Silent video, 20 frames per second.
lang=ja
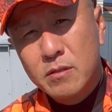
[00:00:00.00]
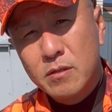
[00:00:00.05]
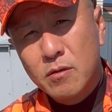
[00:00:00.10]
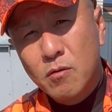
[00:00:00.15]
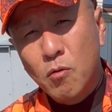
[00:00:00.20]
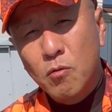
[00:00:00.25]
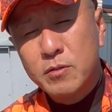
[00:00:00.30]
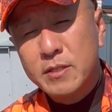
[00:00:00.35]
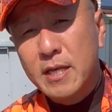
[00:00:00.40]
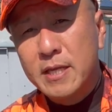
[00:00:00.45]

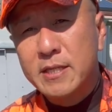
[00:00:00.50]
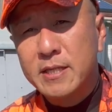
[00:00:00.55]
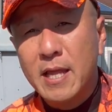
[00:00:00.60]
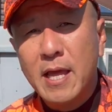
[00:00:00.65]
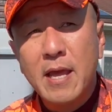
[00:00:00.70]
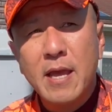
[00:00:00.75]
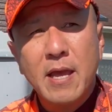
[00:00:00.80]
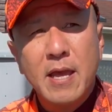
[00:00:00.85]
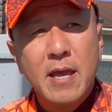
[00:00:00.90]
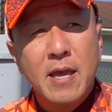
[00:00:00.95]
後世に
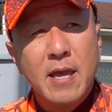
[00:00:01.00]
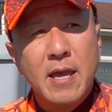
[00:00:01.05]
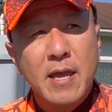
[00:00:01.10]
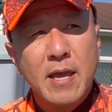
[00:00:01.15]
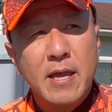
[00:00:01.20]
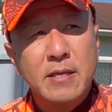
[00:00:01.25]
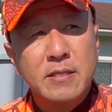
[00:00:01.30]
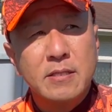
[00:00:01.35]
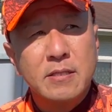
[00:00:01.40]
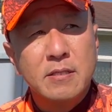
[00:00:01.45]
ね、
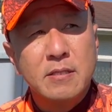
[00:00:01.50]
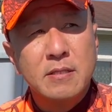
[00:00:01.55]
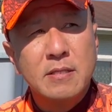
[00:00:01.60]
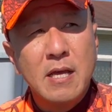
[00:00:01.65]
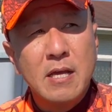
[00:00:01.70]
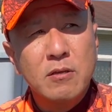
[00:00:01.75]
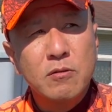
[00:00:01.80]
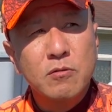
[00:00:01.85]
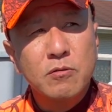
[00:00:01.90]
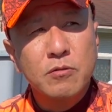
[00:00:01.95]
つ
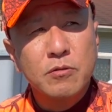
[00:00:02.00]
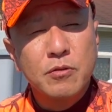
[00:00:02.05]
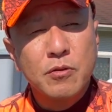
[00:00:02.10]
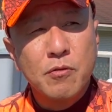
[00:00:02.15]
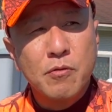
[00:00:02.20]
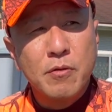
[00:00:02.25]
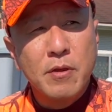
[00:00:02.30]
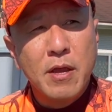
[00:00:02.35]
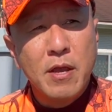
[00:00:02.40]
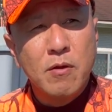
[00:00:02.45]
なぐ
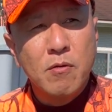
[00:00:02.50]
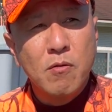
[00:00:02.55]
猟犬